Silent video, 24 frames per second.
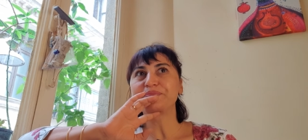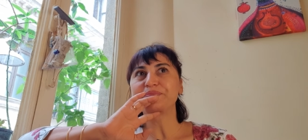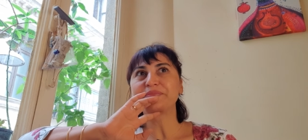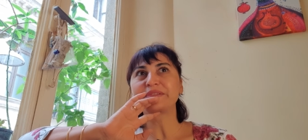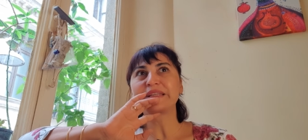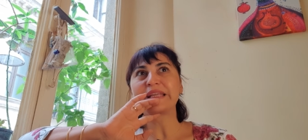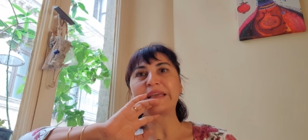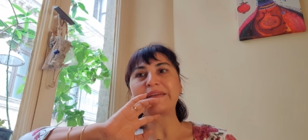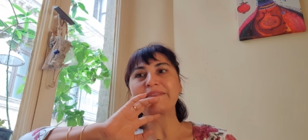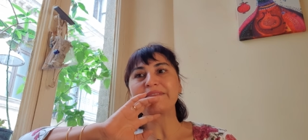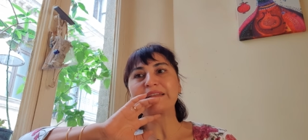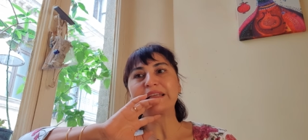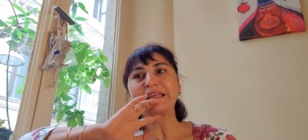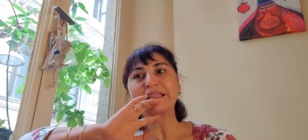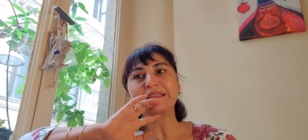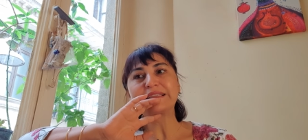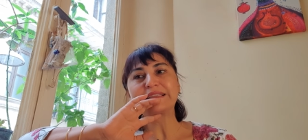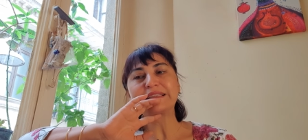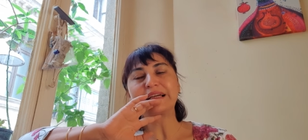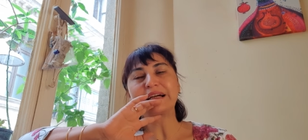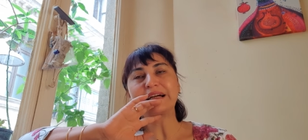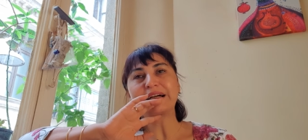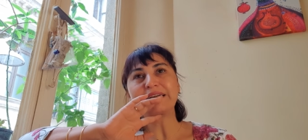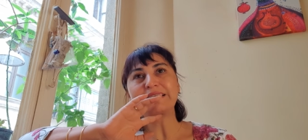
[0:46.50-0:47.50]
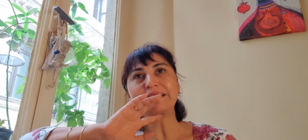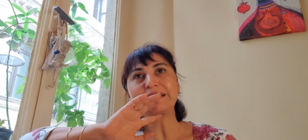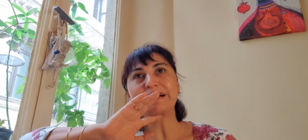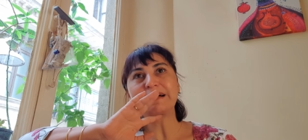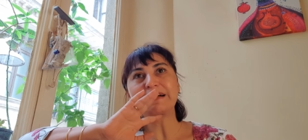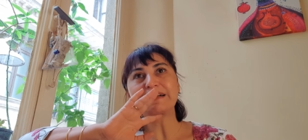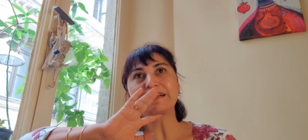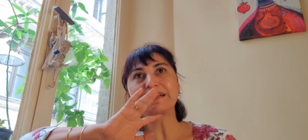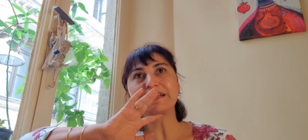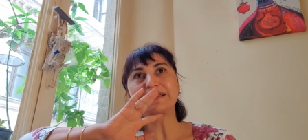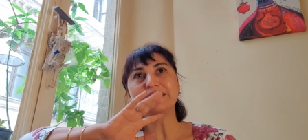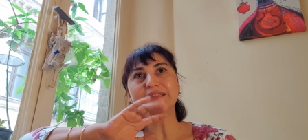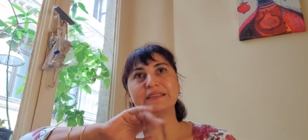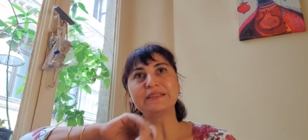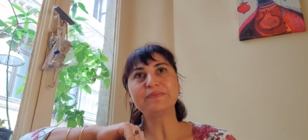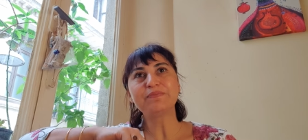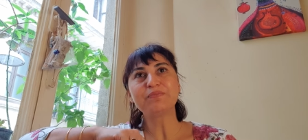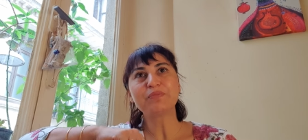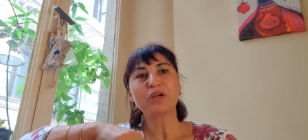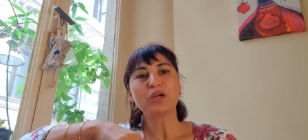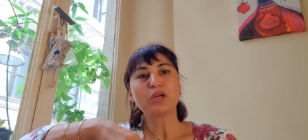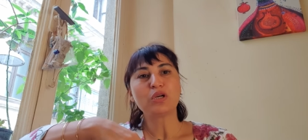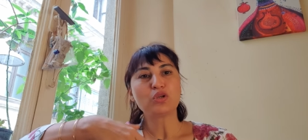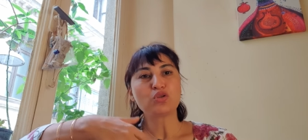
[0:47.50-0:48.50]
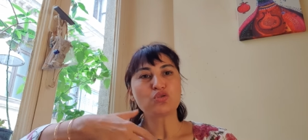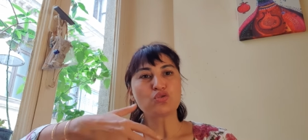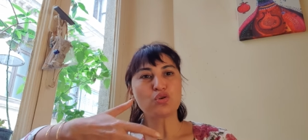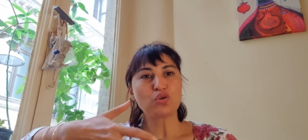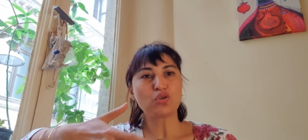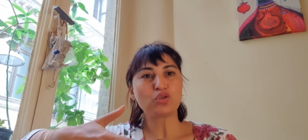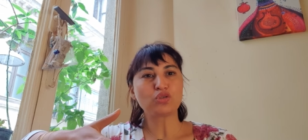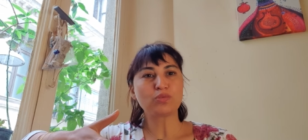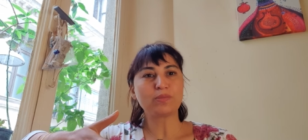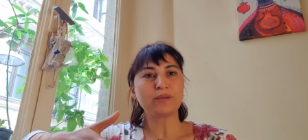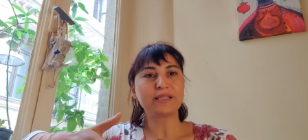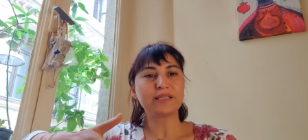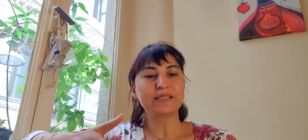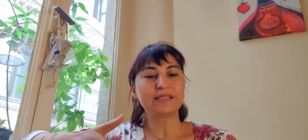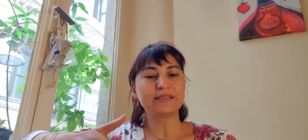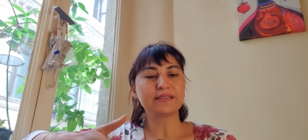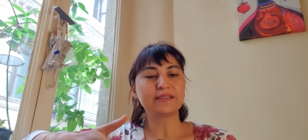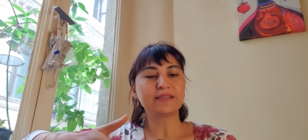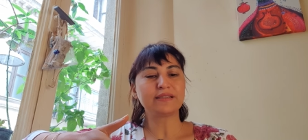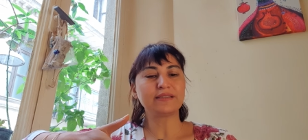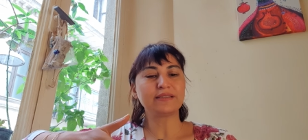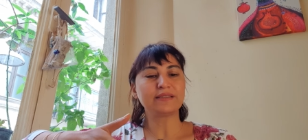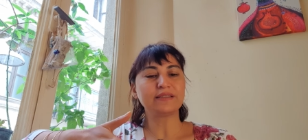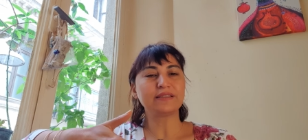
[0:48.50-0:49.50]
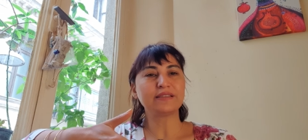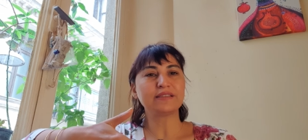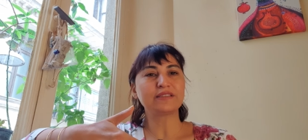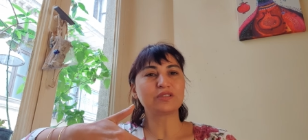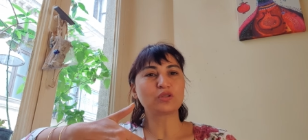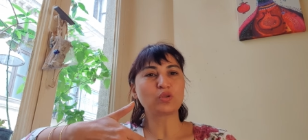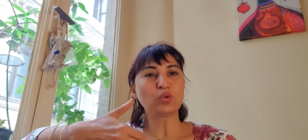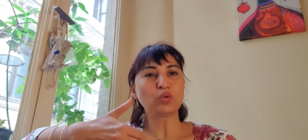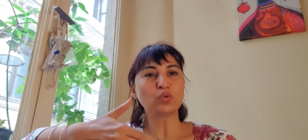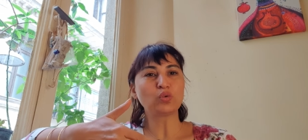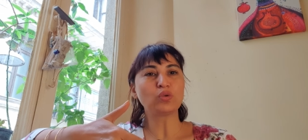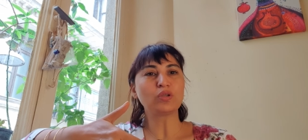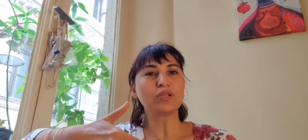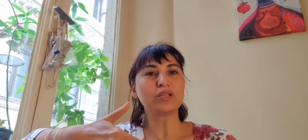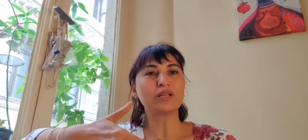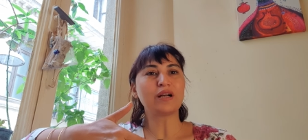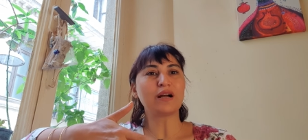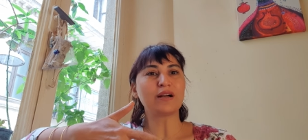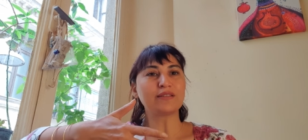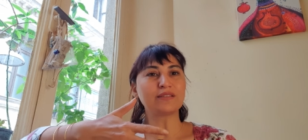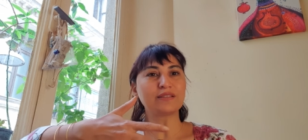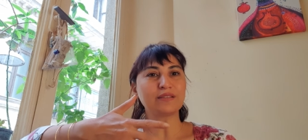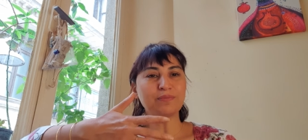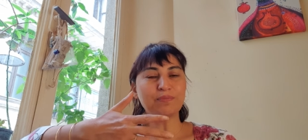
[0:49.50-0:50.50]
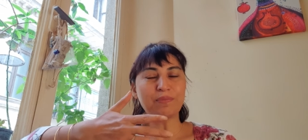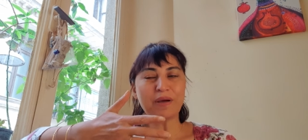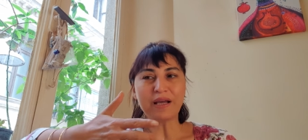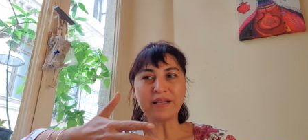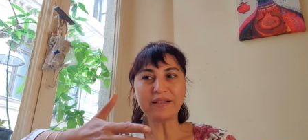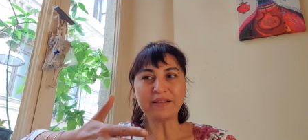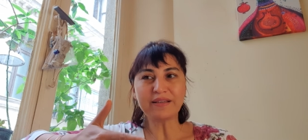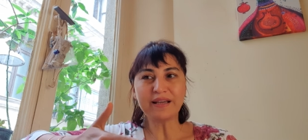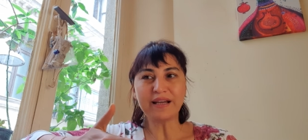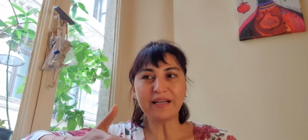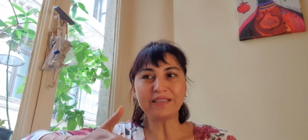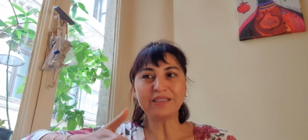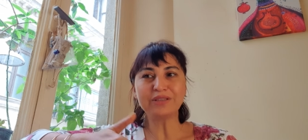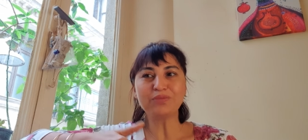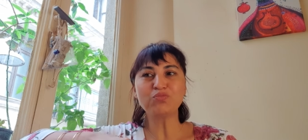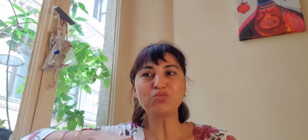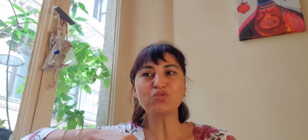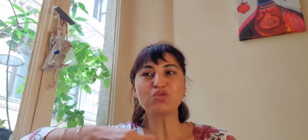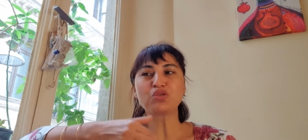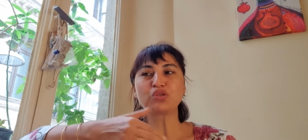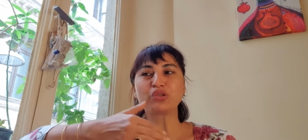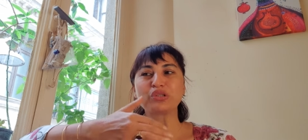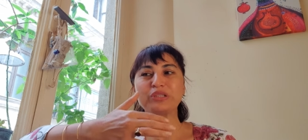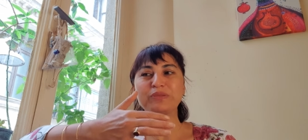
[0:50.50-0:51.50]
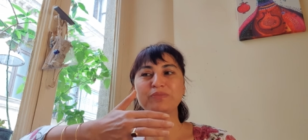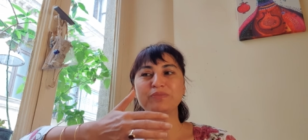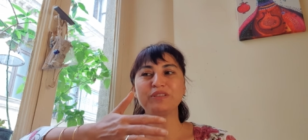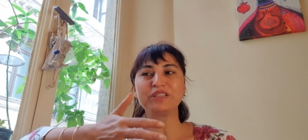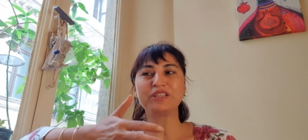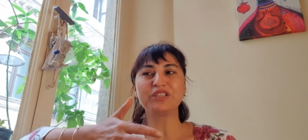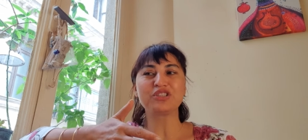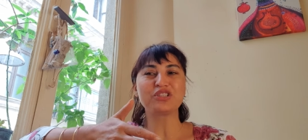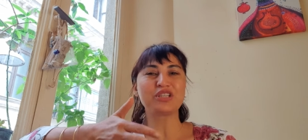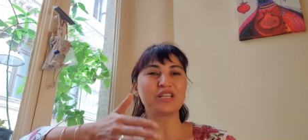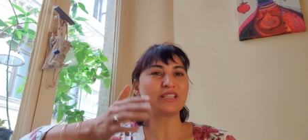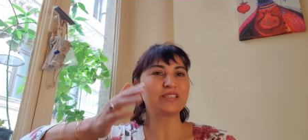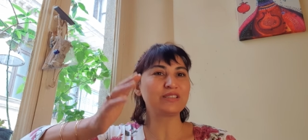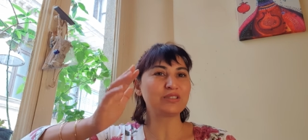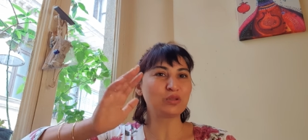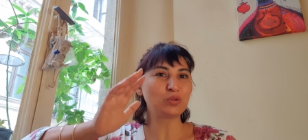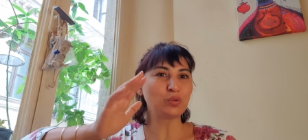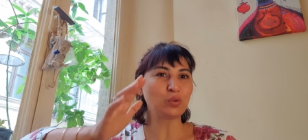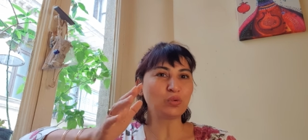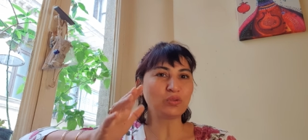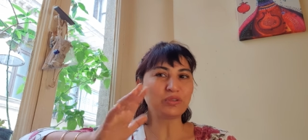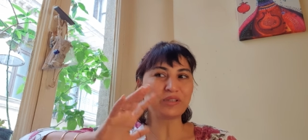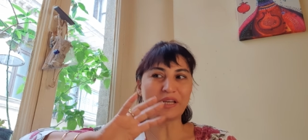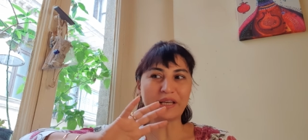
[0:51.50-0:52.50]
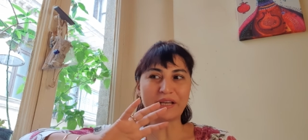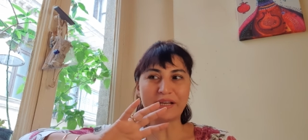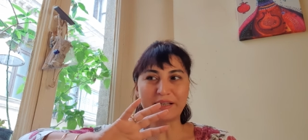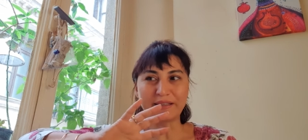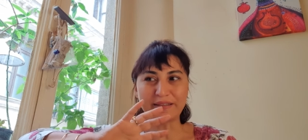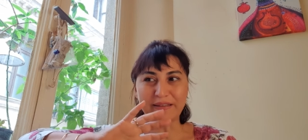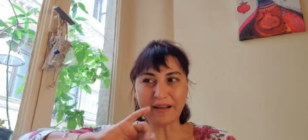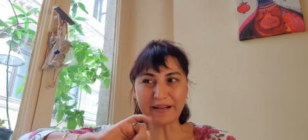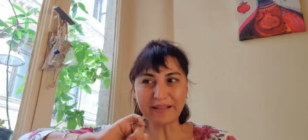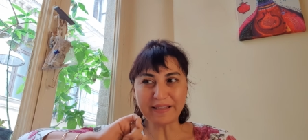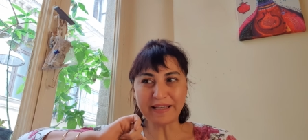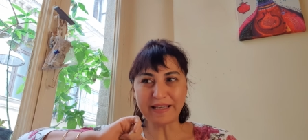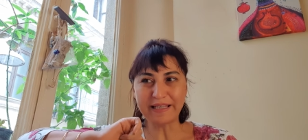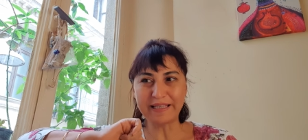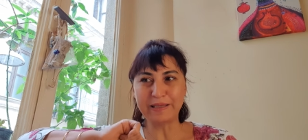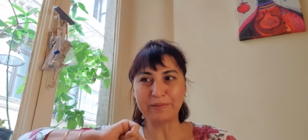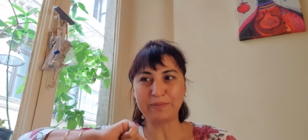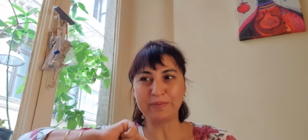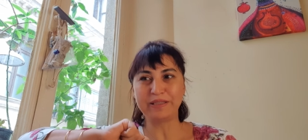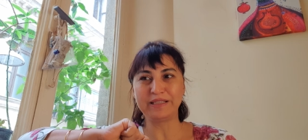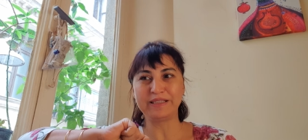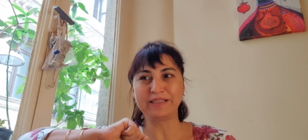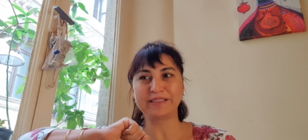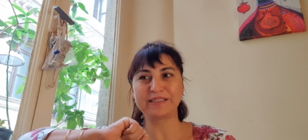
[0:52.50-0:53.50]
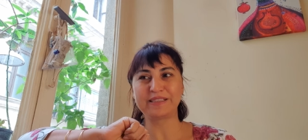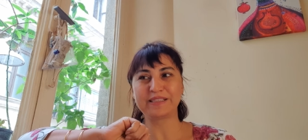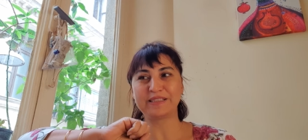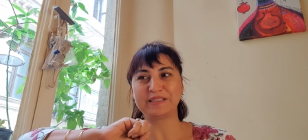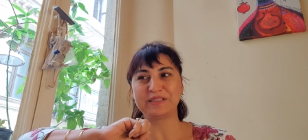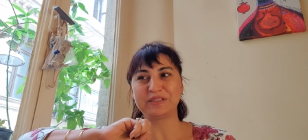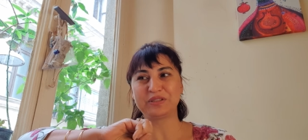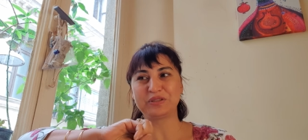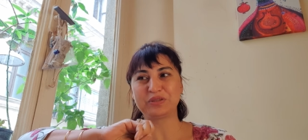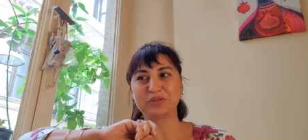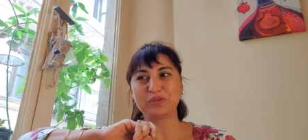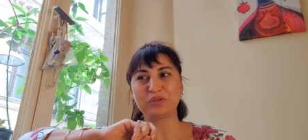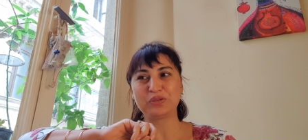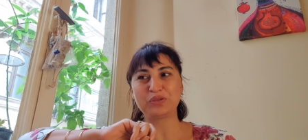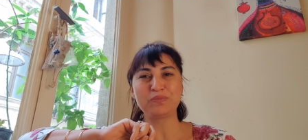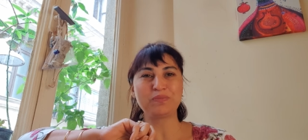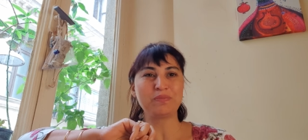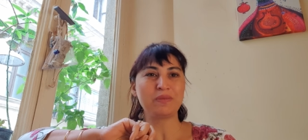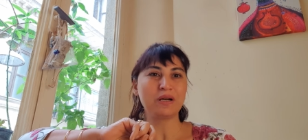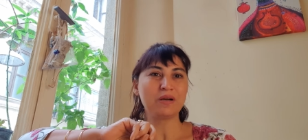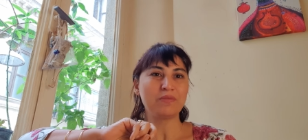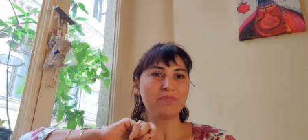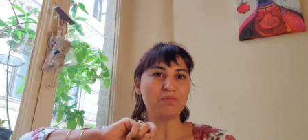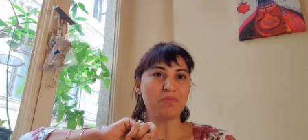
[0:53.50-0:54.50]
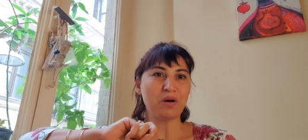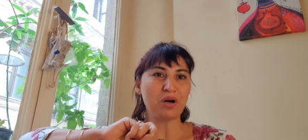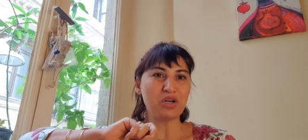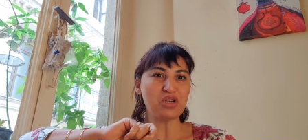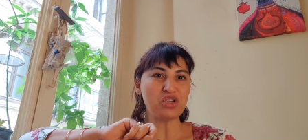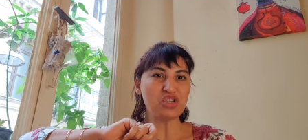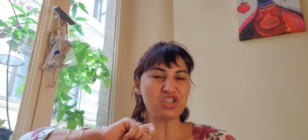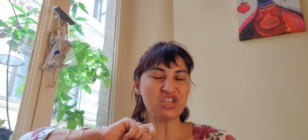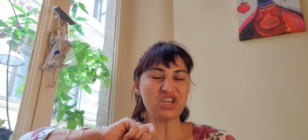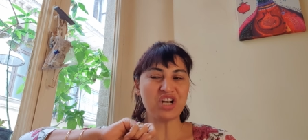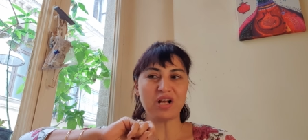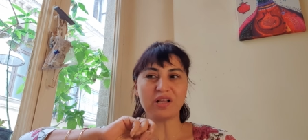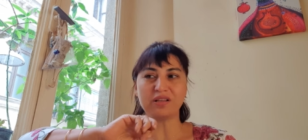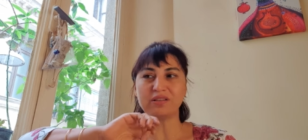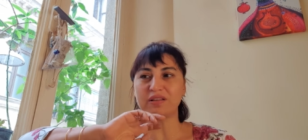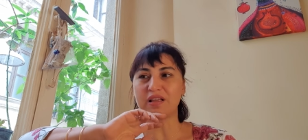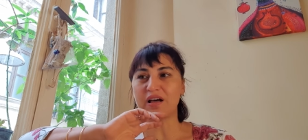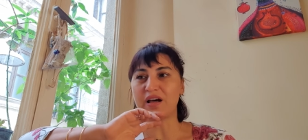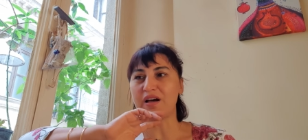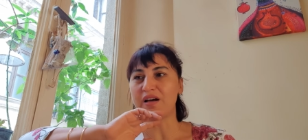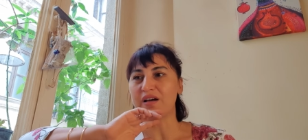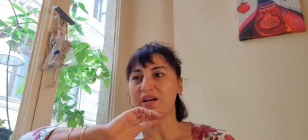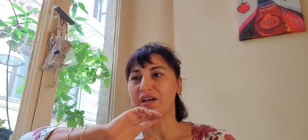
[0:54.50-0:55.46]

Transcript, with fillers: devletle alakalı çözmek istediğiniz konuları artık ben kendim çözeyim diyeceğiniz noktaya kadar gelebilirsiniz diyorum. Maşallah.